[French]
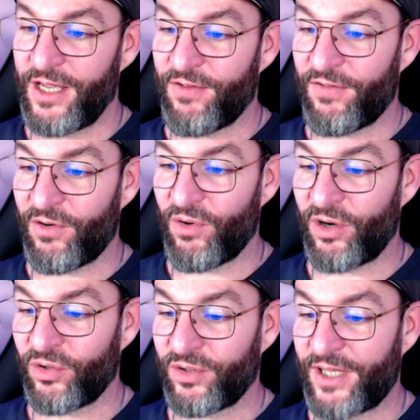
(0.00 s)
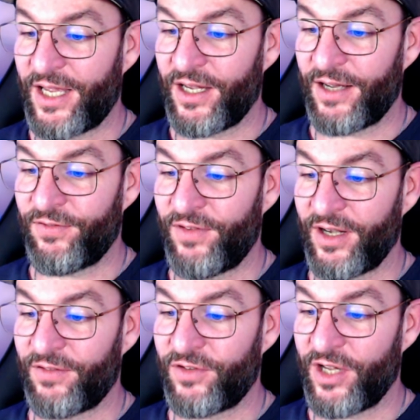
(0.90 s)
il va falloir que tu ailles
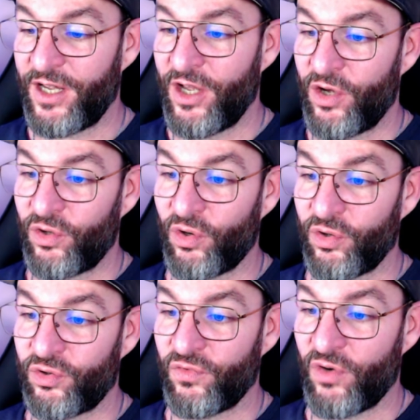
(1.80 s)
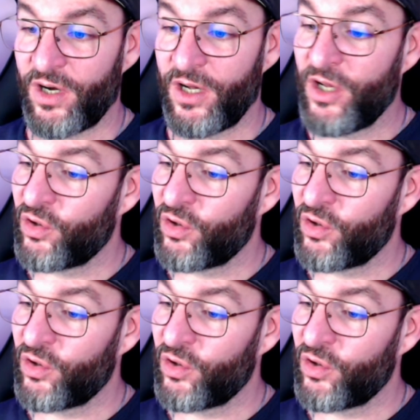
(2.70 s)
vérifier que tu vois